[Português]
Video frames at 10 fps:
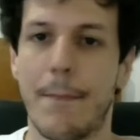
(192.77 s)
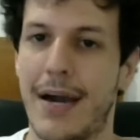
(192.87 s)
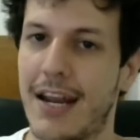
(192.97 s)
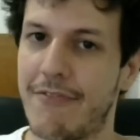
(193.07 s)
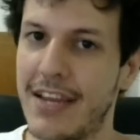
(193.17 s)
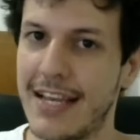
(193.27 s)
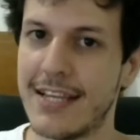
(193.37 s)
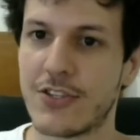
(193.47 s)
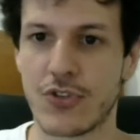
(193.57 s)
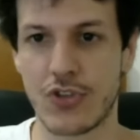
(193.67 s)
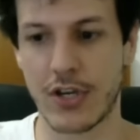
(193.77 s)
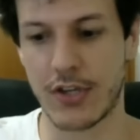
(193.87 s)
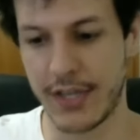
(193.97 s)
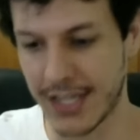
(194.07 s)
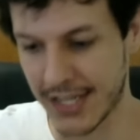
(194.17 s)
maravilha isso, só
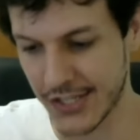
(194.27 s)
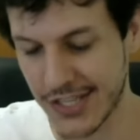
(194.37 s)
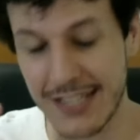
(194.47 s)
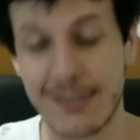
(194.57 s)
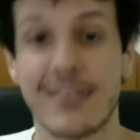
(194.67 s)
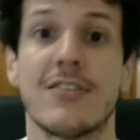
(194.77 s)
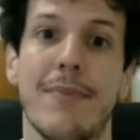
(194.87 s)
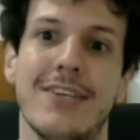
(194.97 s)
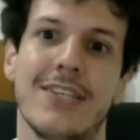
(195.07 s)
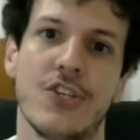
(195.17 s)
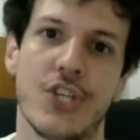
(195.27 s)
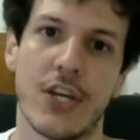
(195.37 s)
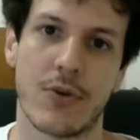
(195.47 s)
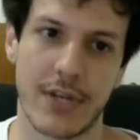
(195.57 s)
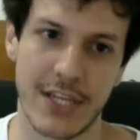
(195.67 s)
que eu ainda acredito que eles precisam ser mais
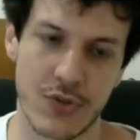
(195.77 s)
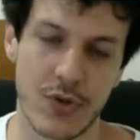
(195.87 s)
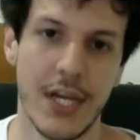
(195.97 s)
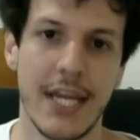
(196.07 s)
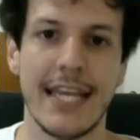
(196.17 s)
ligeiro nisso